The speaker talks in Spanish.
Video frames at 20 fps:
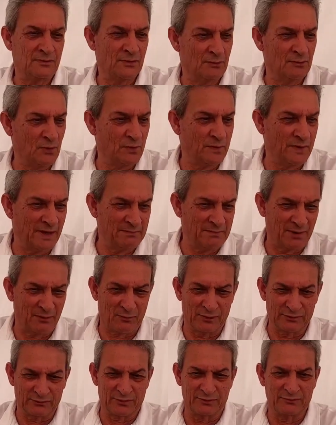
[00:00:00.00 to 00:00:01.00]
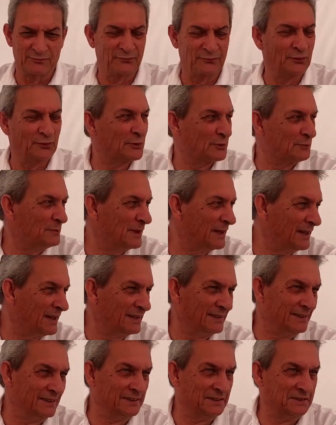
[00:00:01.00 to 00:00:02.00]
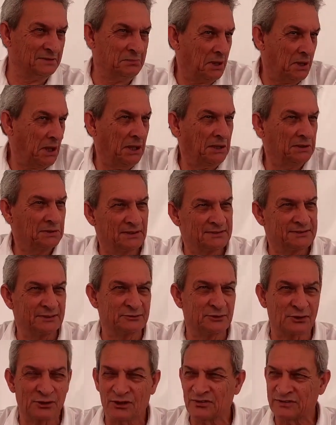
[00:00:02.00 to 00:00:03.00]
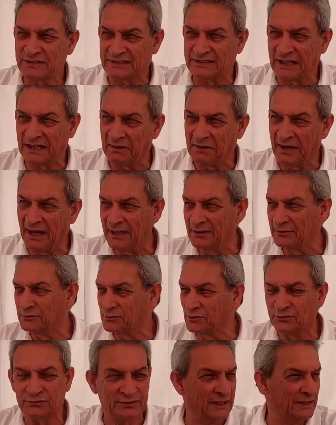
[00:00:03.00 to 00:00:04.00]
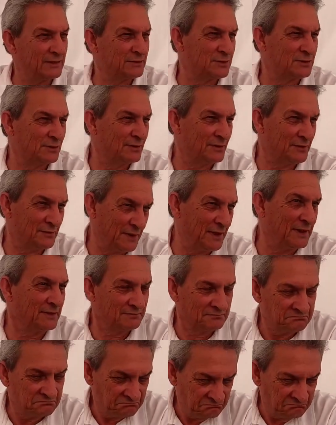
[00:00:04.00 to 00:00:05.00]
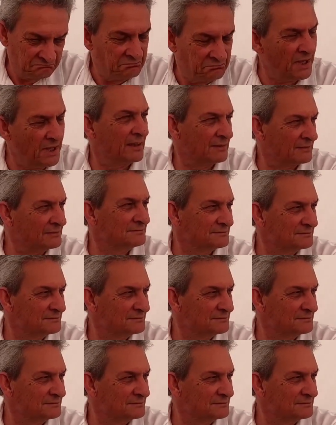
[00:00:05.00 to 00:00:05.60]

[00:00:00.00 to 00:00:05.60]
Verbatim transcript: Yo muy bien, me encuentro en forma y bien, haciendo cosas, trabajando, contento, en fin, bien.